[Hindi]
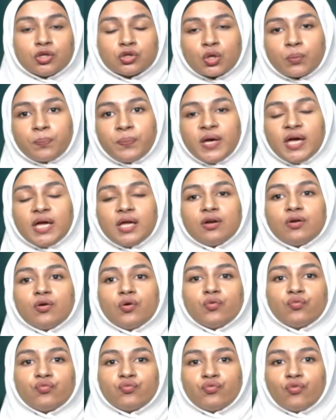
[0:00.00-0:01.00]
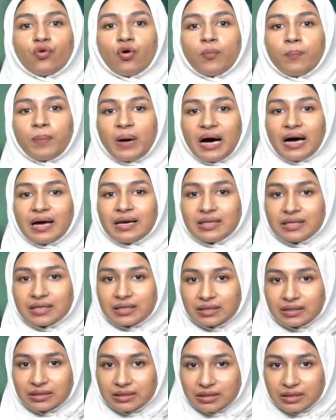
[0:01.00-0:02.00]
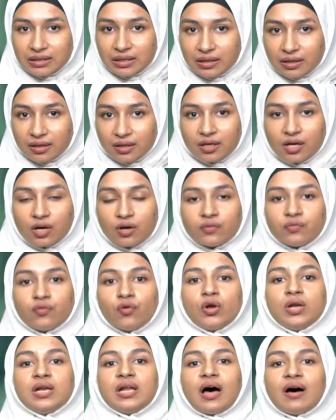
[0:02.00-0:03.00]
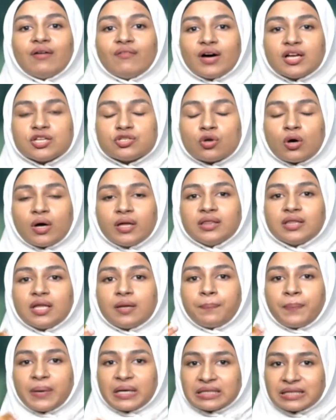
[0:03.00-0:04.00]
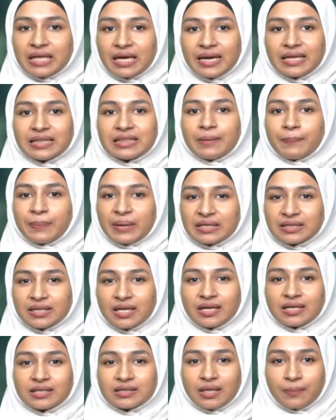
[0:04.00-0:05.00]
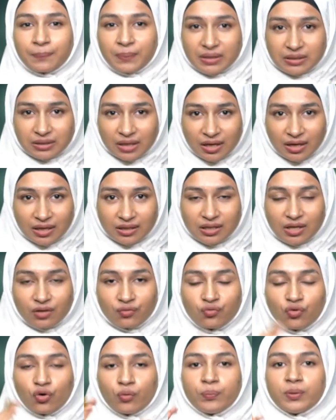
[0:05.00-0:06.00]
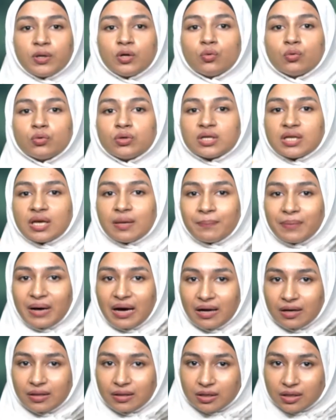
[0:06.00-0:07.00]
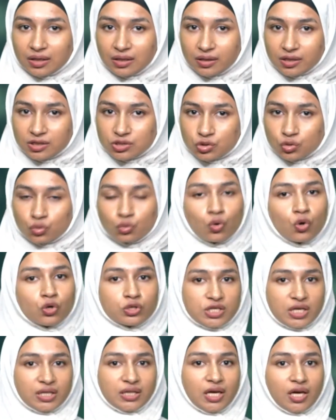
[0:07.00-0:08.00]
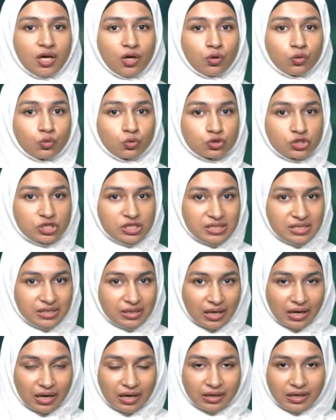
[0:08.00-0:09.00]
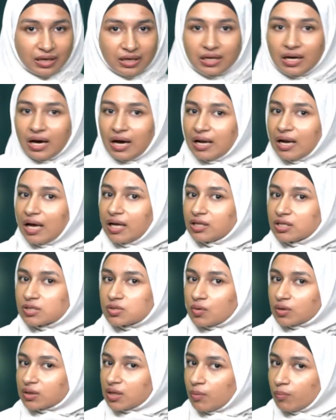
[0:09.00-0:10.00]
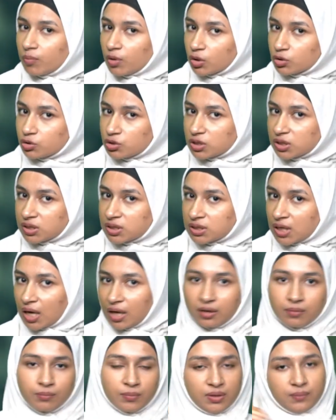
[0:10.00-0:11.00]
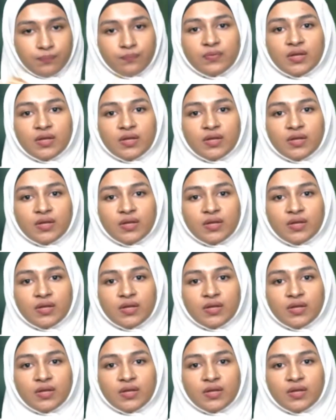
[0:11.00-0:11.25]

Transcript: तो फिर वो बाहर निकलती है वो लावा जो अंदर पकता रहता है पकता रहता है पकता रहता है वो फिर उठ के बाहर निकलना शुरू हो जाता है और कुछ इसी तरह के ही हालात इस वक्त हैं बलूचिस्तान में